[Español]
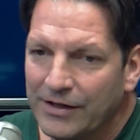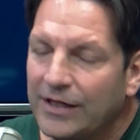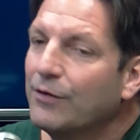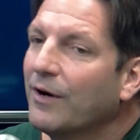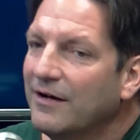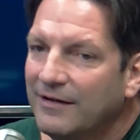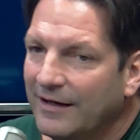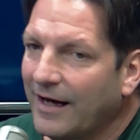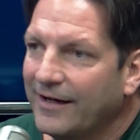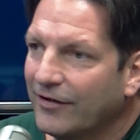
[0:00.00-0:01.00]
Igual
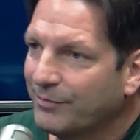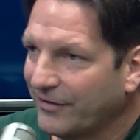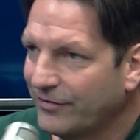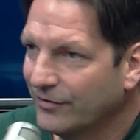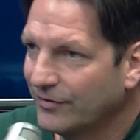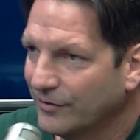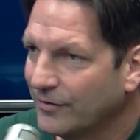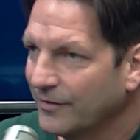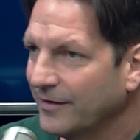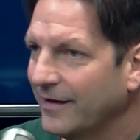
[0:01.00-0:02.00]
hay
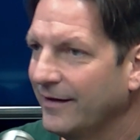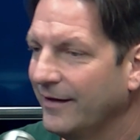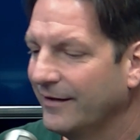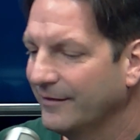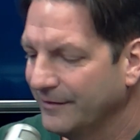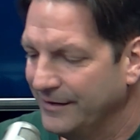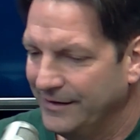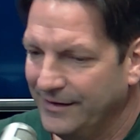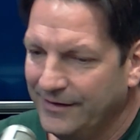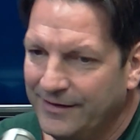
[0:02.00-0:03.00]
espacio eh,
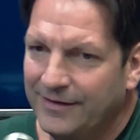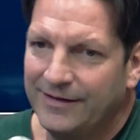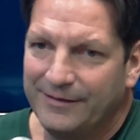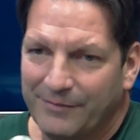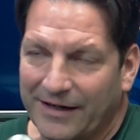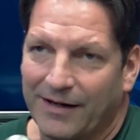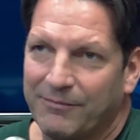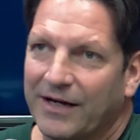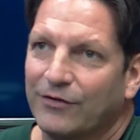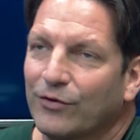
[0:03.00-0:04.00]
y, para,
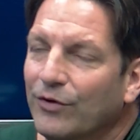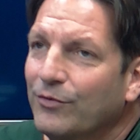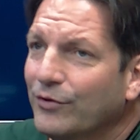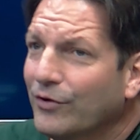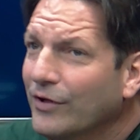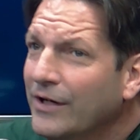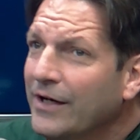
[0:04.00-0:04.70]
todo el mundo.